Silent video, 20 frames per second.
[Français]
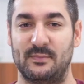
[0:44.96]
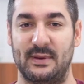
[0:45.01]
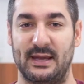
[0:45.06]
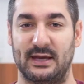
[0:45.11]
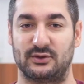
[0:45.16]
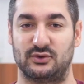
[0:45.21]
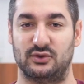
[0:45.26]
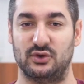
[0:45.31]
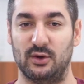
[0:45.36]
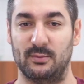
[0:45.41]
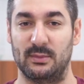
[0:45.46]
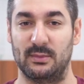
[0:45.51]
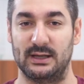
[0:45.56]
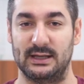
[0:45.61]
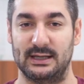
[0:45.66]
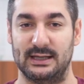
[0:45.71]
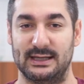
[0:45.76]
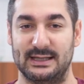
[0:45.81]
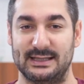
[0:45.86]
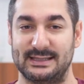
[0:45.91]
perturbe,
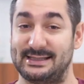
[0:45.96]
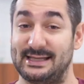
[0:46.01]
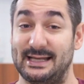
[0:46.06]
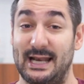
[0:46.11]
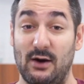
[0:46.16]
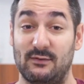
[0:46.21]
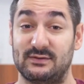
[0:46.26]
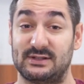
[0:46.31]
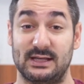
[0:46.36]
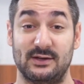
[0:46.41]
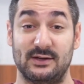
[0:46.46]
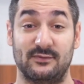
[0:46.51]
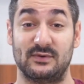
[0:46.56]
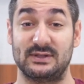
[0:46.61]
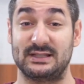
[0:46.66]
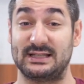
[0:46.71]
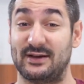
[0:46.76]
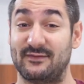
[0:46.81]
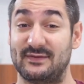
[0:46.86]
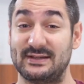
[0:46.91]
c'est là où vous allez
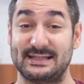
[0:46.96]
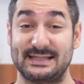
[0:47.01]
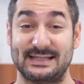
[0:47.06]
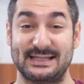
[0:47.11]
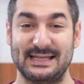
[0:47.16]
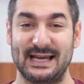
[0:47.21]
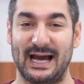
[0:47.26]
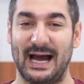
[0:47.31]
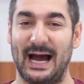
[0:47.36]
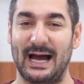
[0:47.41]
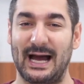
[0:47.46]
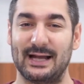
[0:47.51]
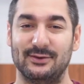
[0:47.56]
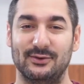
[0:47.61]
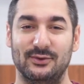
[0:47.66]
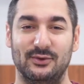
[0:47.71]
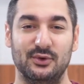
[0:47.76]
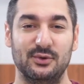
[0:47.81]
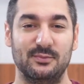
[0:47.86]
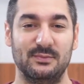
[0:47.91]
vous investir à
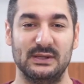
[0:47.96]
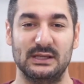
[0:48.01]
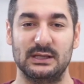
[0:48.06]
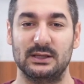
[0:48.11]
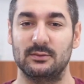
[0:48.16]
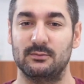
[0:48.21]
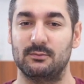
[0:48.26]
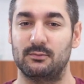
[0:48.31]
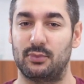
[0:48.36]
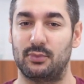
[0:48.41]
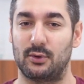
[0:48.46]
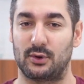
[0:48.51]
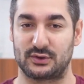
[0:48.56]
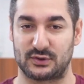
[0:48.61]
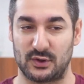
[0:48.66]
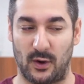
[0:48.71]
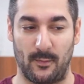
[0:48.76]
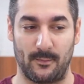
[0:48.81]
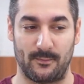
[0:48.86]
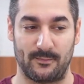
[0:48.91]
2000%.
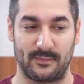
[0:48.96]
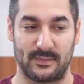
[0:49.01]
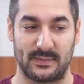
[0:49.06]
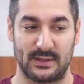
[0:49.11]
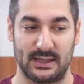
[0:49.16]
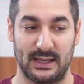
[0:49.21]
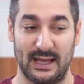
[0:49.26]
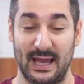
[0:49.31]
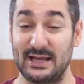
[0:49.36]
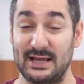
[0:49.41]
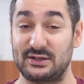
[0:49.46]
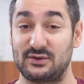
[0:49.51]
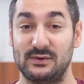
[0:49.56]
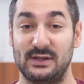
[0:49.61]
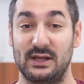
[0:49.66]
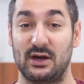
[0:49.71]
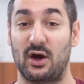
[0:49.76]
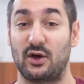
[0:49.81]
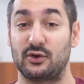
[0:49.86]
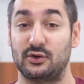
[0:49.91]
Est-ce une
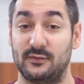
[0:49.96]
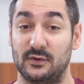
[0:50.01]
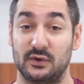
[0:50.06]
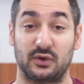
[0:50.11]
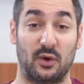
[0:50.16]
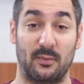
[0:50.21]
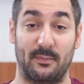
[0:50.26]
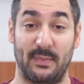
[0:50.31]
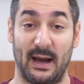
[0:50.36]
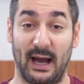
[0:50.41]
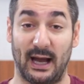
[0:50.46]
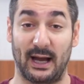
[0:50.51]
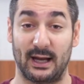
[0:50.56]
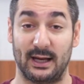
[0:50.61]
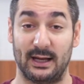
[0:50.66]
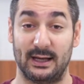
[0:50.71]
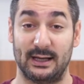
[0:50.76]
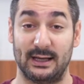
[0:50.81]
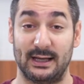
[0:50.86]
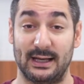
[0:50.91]
erreur de votre
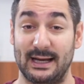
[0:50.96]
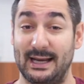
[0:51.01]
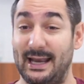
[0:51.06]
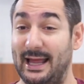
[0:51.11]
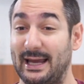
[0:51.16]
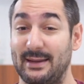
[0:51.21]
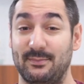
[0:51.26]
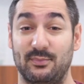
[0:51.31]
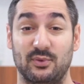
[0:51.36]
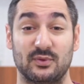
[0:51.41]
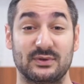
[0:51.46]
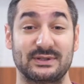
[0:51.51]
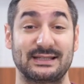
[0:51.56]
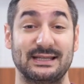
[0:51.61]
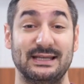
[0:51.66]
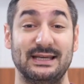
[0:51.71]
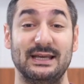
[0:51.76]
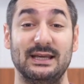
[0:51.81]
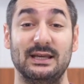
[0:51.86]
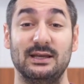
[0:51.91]
part La réponse
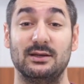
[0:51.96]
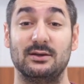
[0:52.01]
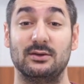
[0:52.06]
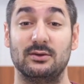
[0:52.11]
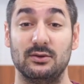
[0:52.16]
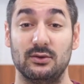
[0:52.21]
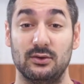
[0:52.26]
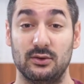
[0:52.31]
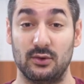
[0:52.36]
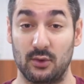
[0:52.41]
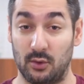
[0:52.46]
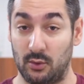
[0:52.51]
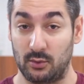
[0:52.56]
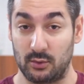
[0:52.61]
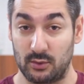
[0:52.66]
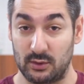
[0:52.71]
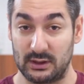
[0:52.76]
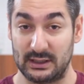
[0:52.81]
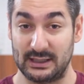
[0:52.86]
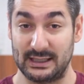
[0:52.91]
est non.
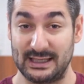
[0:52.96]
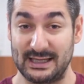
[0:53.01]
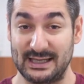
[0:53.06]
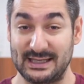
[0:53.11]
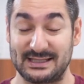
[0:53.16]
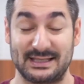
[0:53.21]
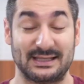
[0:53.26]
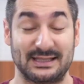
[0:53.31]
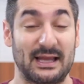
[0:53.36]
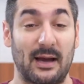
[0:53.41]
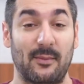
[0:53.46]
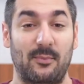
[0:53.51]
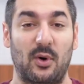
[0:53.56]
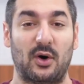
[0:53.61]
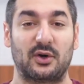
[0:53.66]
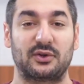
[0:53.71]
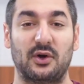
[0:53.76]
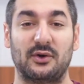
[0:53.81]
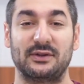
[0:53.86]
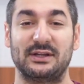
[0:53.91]
C'est
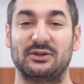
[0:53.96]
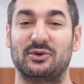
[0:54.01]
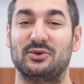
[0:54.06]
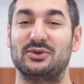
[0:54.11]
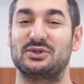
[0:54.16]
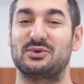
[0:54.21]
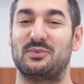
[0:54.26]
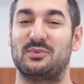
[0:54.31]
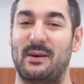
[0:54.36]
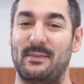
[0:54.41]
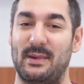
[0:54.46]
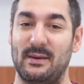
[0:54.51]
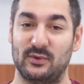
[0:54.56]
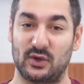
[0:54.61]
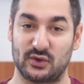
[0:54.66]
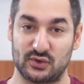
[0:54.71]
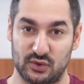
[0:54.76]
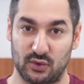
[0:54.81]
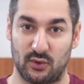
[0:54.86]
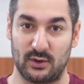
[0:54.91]
important d'être soi-même
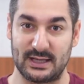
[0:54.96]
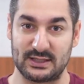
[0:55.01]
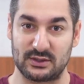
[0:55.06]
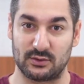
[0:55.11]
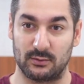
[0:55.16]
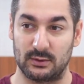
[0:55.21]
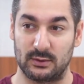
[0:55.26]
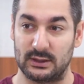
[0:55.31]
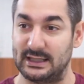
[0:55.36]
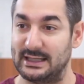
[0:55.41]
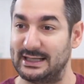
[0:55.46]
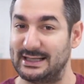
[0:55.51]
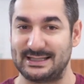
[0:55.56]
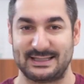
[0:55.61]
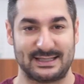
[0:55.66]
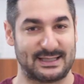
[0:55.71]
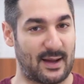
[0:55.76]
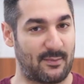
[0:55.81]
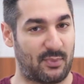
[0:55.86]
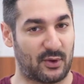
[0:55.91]
dans une relation.
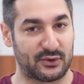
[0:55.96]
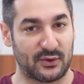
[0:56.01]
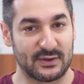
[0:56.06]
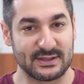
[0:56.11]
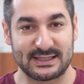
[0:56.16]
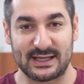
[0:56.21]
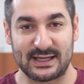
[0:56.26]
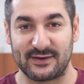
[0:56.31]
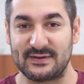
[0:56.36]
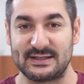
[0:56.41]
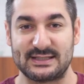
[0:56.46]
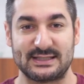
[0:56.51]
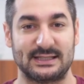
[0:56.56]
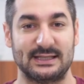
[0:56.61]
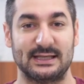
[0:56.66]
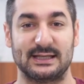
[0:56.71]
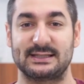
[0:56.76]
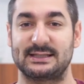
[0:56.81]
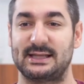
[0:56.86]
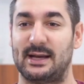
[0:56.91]
C'est important de
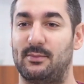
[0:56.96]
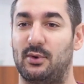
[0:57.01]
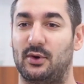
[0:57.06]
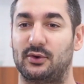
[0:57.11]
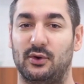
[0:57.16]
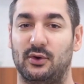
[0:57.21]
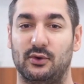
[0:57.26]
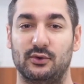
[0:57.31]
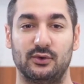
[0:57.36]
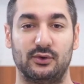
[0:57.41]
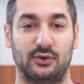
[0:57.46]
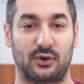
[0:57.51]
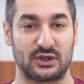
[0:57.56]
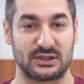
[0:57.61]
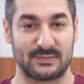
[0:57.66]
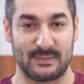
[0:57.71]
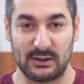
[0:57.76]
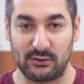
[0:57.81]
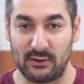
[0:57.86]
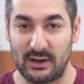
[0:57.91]
s'investir, c'est important de
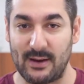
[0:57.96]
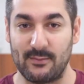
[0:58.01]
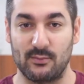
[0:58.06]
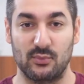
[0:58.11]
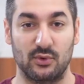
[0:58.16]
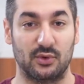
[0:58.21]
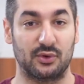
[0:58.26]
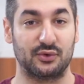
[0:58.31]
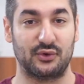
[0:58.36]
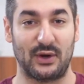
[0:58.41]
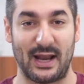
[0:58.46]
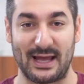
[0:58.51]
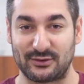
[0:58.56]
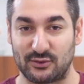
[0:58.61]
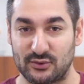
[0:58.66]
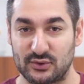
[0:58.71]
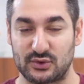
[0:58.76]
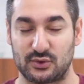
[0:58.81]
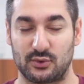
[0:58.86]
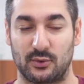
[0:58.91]
transmettre de l'amour, de
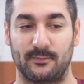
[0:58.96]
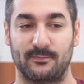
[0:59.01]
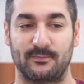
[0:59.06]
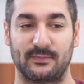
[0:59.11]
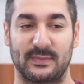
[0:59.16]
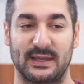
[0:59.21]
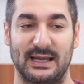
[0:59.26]
l'attention,